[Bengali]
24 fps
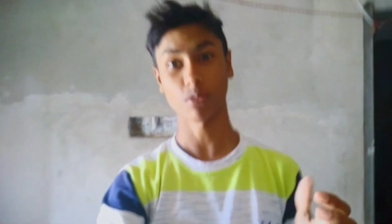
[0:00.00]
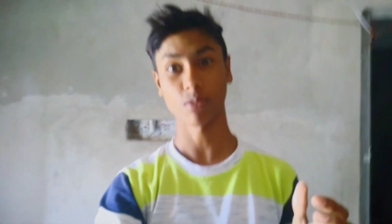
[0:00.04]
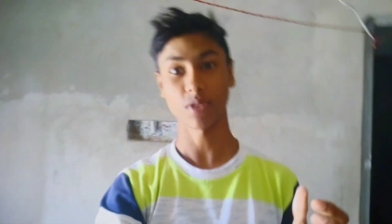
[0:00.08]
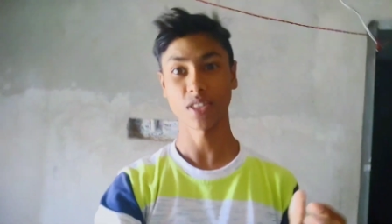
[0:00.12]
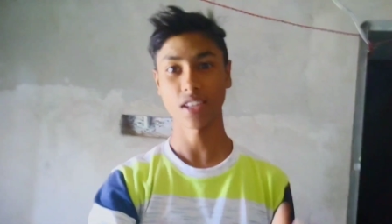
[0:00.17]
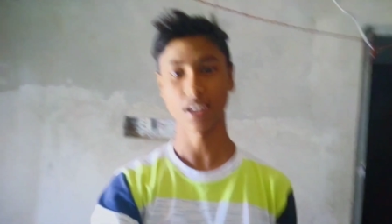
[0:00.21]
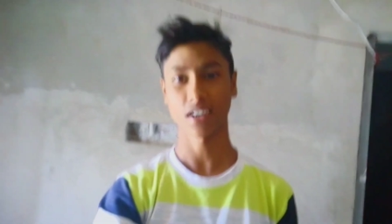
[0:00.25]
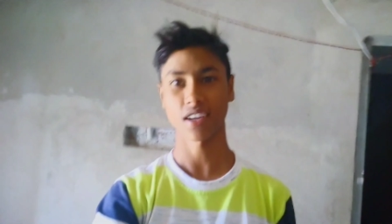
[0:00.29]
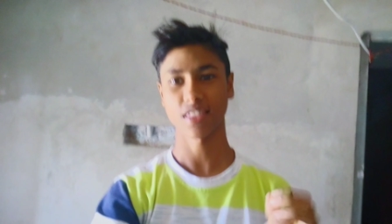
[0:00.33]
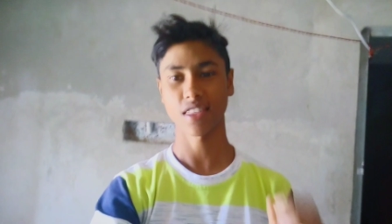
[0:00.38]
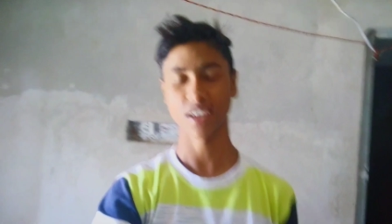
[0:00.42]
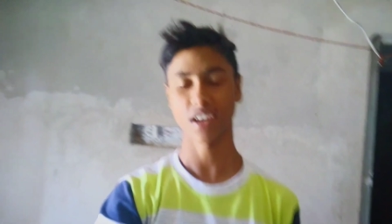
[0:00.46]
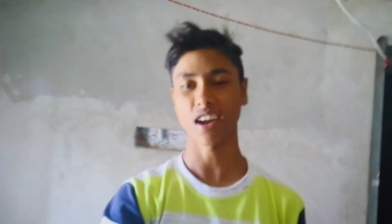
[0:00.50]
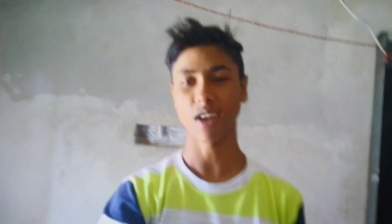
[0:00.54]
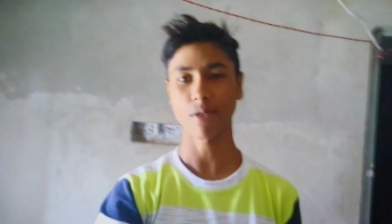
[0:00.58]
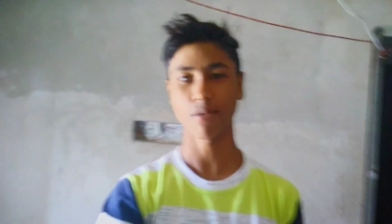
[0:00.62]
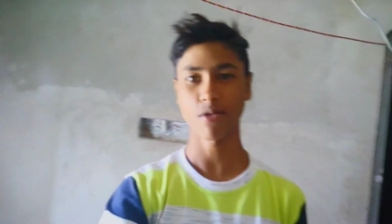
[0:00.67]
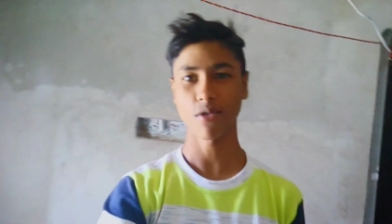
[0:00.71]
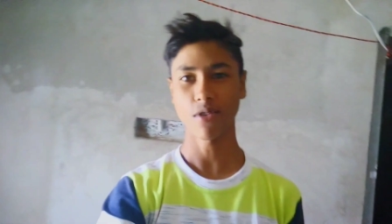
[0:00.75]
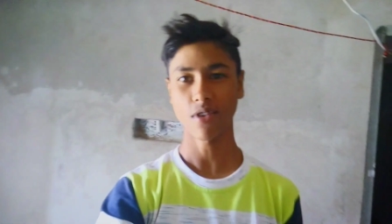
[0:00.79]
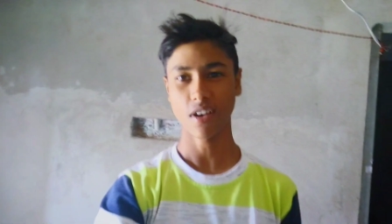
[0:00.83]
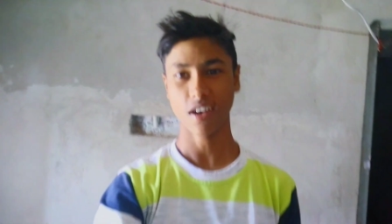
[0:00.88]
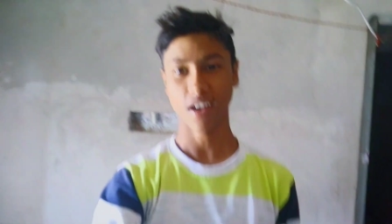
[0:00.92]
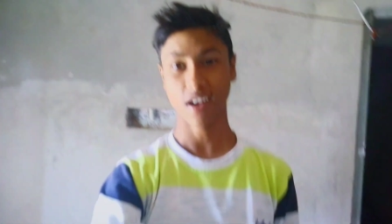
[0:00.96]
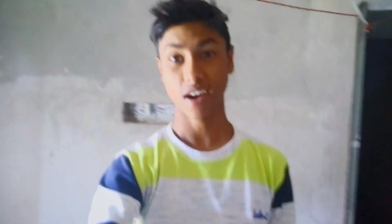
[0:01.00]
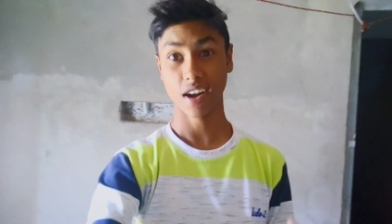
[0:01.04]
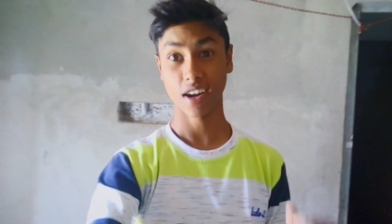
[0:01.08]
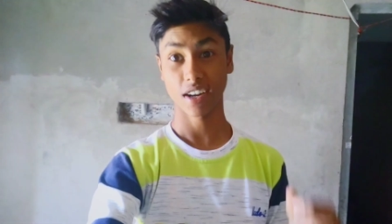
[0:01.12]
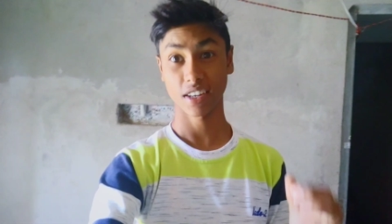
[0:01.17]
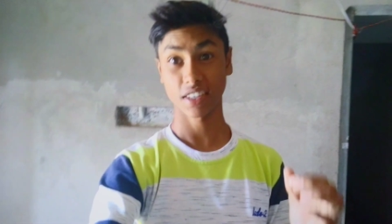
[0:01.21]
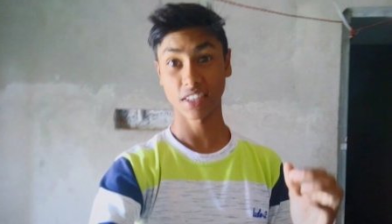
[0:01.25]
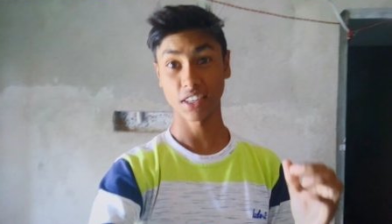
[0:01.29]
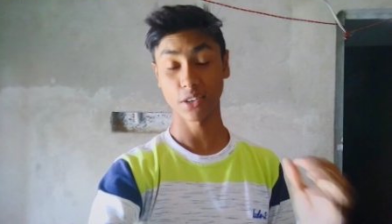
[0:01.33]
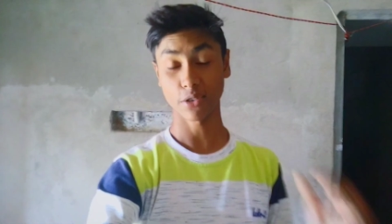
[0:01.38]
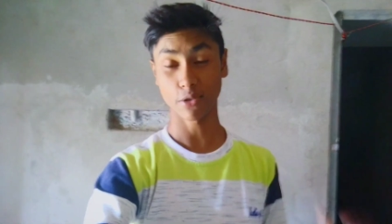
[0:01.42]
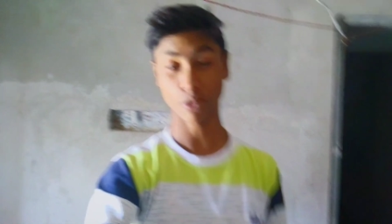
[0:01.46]
তোমাদেরকে দেখাবো আর
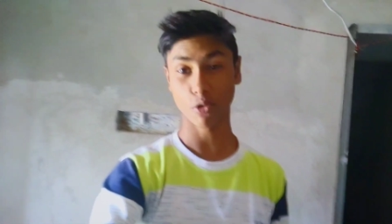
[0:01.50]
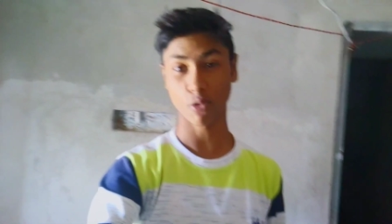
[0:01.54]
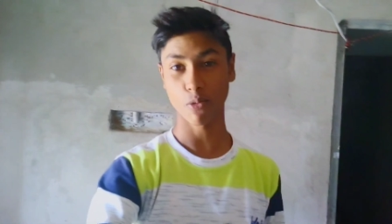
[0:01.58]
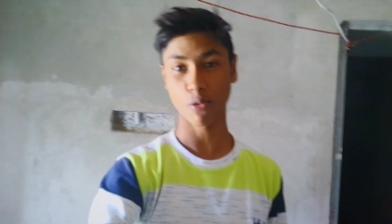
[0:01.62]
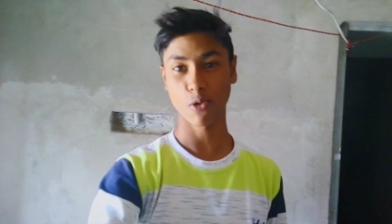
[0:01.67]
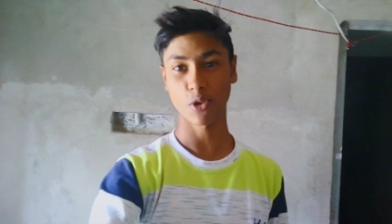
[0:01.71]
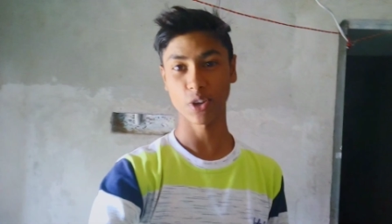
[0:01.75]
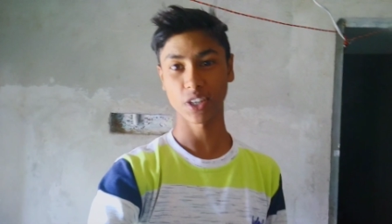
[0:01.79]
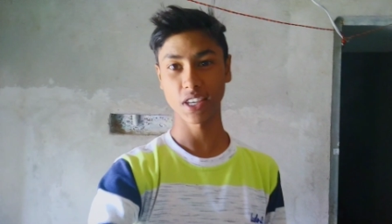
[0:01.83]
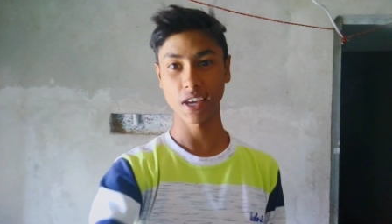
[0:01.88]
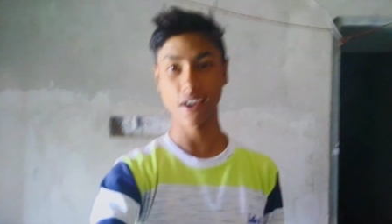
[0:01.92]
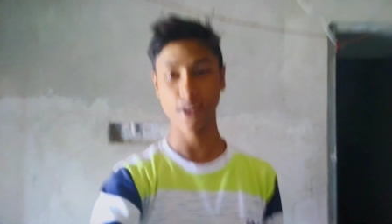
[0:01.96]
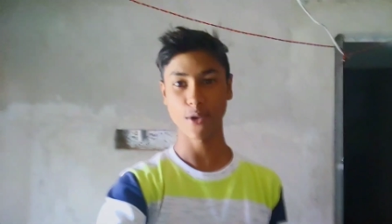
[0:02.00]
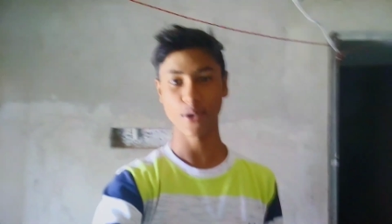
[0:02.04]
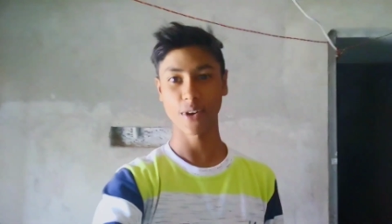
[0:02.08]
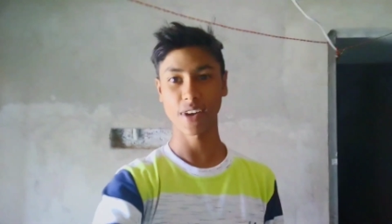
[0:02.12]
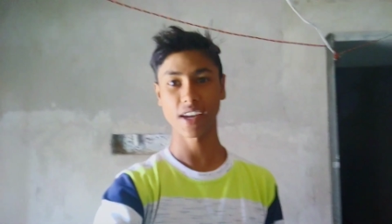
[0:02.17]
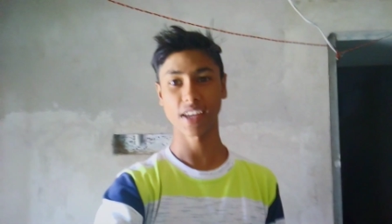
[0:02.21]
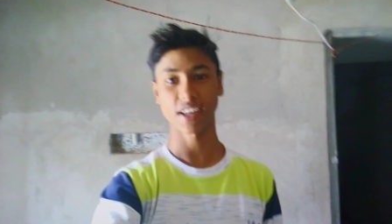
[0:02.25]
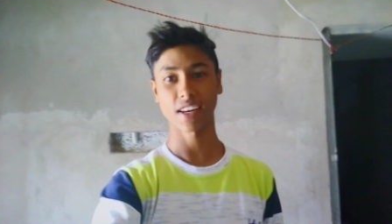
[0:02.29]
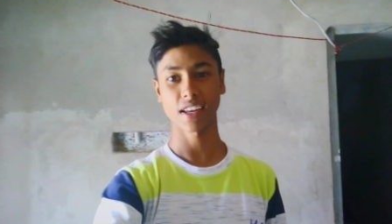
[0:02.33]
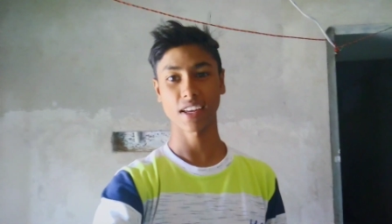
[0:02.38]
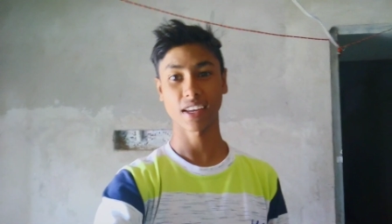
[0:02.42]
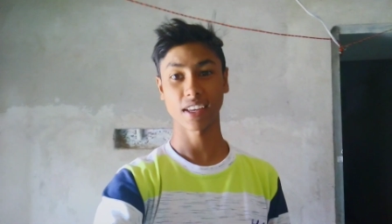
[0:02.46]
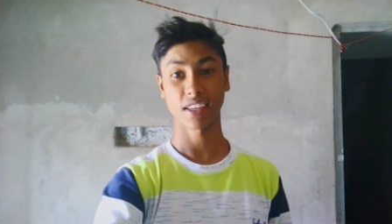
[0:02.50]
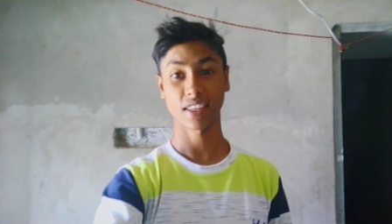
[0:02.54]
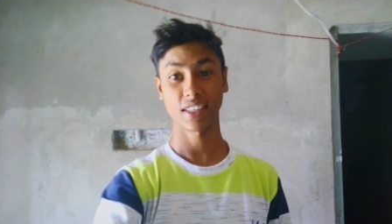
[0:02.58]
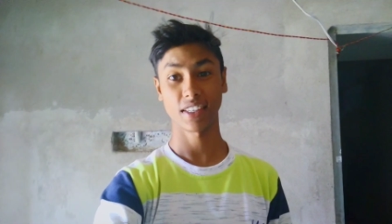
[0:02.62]
কি করব গিয়ে ওইখানে